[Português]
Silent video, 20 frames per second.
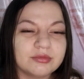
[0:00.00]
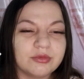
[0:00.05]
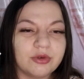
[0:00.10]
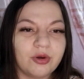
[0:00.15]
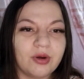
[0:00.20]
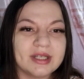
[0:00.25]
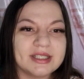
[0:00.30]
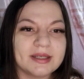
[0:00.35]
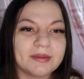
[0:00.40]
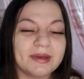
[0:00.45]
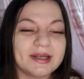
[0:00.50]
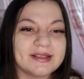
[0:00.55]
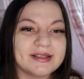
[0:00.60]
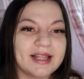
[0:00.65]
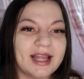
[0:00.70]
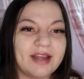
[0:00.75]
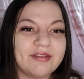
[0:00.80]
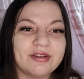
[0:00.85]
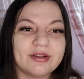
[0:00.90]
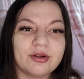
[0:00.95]
coisa mais
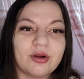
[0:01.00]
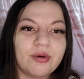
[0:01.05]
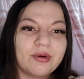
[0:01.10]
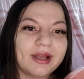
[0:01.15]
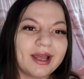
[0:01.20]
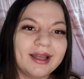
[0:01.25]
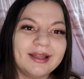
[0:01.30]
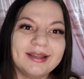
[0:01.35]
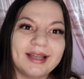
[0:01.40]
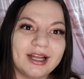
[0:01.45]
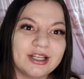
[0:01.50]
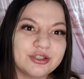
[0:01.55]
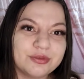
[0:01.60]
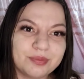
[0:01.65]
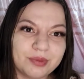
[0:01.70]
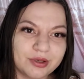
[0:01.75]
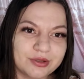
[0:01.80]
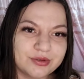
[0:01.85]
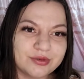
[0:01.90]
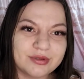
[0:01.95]
leve, qualquer idade
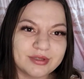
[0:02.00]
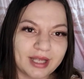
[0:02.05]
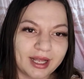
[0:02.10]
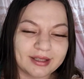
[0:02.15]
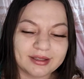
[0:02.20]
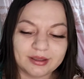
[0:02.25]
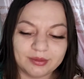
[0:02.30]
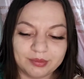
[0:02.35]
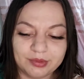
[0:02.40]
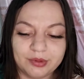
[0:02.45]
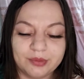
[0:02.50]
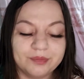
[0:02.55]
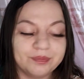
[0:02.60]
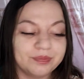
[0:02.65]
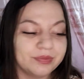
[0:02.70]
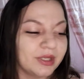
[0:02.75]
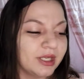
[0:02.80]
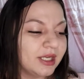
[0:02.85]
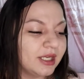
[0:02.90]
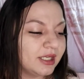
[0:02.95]
pode usar, tá bom?
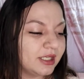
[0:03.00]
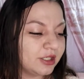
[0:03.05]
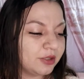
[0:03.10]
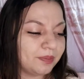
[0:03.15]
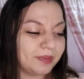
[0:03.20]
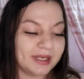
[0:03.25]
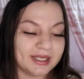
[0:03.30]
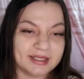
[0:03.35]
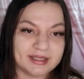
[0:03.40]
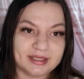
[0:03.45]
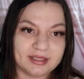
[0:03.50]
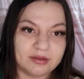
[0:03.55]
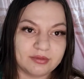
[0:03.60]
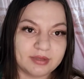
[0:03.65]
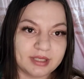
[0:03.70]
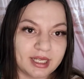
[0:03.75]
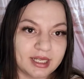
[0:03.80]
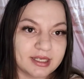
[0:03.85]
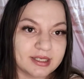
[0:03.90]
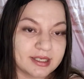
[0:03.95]
E o precinho
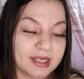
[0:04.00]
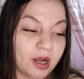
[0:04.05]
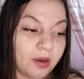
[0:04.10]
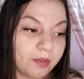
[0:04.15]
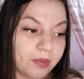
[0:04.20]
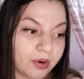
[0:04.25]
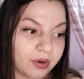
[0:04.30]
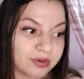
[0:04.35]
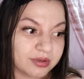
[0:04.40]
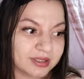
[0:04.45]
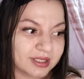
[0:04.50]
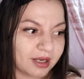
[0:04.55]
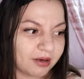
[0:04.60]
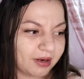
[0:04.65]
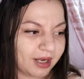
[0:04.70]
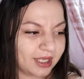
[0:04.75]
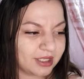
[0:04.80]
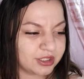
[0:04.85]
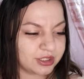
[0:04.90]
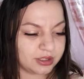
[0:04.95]
deles é um pouco
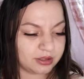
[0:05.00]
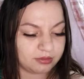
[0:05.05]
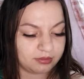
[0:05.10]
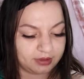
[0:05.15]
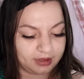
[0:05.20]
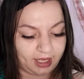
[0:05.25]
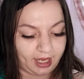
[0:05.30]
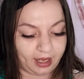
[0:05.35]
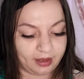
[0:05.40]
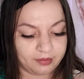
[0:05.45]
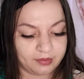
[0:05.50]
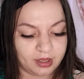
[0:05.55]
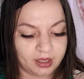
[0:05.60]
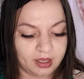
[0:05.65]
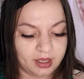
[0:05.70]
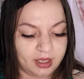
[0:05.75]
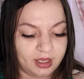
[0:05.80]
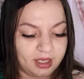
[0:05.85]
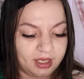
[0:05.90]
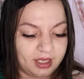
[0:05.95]
salgadinho, tá? Tá?
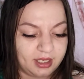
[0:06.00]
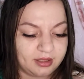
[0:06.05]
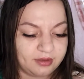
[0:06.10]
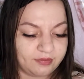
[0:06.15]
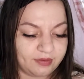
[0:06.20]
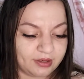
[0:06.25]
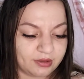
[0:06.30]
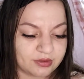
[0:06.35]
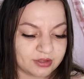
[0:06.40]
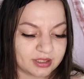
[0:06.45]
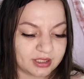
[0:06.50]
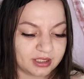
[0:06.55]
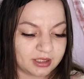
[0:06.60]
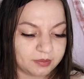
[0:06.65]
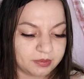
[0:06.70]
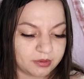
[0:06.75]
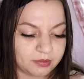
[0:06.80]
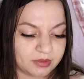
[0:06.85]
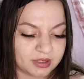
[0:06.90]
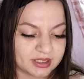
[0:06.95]
Ele vem custando a
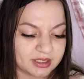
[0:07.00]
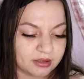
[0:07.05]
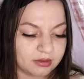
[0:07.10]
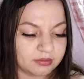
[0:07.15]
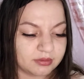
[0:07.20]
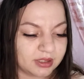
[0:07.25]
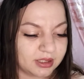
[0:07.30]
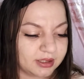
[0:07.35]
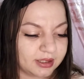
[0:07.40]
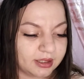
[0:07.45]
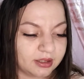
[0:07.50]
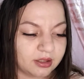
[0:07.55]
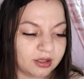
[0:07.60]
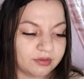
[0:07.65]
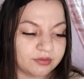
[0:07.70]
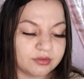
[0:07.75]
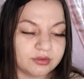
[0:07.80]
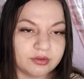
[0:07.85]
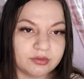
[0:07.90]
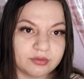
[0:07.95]
promoção
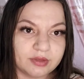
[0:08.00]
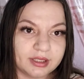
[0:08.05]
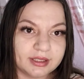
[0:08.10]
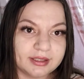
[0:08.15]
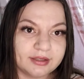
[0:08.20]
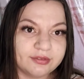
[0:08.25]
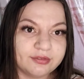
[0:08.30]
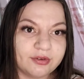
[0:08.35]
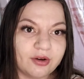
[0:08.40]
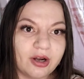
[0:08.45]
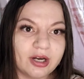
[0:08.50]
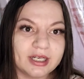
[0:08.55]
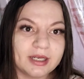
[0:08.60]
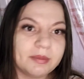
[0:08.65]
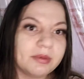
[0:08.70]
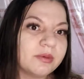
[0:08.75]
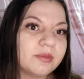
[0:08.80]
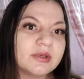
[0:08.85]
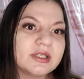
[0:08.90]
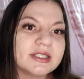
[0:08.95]
R$39,90, fora da
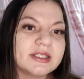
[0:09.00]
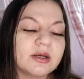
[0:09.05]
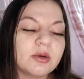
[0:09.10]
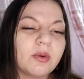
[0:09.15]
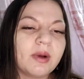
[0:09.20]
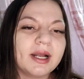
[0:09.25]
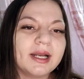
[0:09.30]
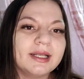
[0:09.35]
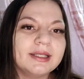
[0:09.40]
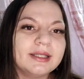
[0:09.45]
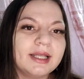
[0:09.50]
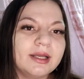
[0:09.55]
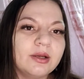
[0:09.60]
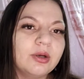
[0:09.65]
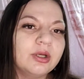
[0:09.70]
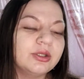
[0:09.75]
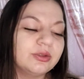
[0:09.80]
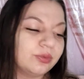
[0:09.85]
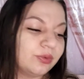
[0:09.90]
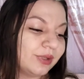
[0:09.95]
promoção
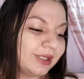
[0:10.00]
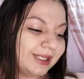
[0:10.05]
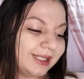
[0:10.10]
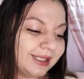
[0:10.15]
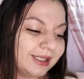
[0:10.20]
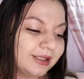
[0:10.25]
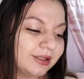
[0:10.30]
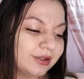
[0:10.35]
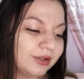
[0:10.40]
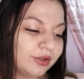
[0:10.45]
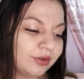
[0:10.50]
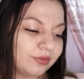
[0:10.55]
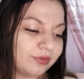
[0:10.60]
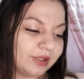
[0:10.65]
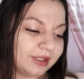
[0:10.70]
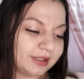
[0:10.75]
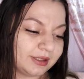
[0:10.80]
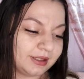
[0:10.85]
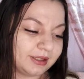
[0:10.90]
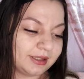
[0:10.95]

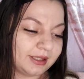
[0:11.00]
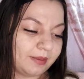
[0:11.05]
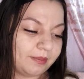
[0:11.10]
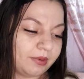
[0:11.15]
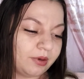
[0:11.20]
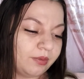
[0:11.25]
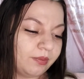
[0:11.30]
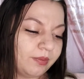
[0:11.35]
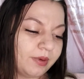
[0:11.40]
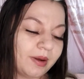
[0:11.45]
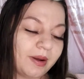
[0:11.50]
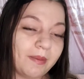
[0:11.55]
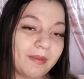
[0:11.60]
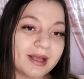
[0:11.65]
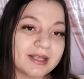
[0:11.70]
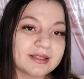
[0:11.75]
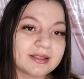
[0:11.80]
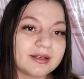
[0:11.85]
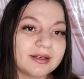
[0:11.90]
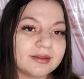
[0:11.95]
R$48,90, tá bom? É uma
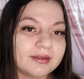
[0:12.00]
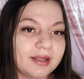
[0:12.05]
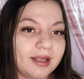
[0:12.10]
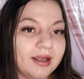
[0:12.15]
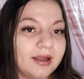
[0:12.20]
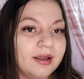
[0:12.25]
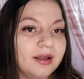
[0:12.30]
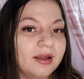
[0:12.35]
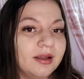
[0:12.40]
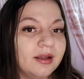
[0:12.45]
máscara até...